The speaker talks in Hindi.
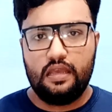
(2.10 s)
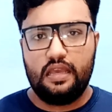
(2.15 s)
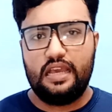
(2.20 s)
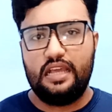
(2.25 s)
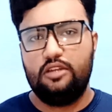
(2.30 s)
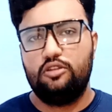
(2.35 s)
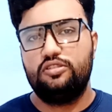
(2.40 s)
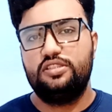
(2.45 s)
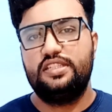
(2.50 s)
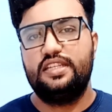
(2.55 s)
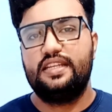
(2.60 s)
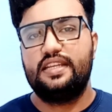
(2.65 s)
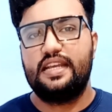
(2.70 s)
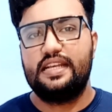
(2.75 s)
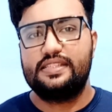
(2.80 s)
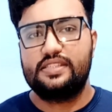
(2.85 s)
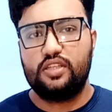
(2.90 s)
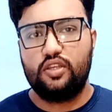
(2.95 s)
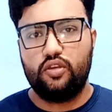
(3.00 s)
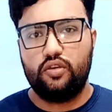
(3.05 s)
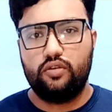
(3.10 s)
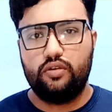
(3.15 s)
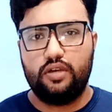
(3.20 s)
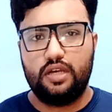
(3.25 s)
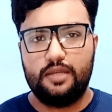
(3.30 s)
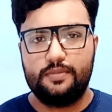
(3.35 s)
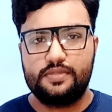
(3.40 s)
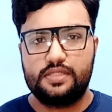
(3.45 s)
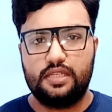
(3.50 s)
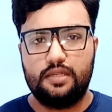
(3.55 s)
हेलो जी कैसे हो
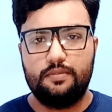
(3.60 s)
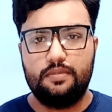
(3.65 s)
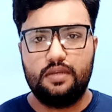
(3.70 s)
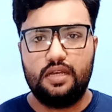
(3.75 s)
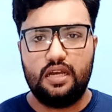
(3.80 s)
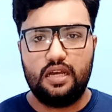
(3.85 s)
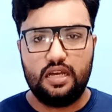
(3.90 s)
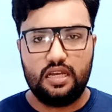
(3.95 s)
आप सब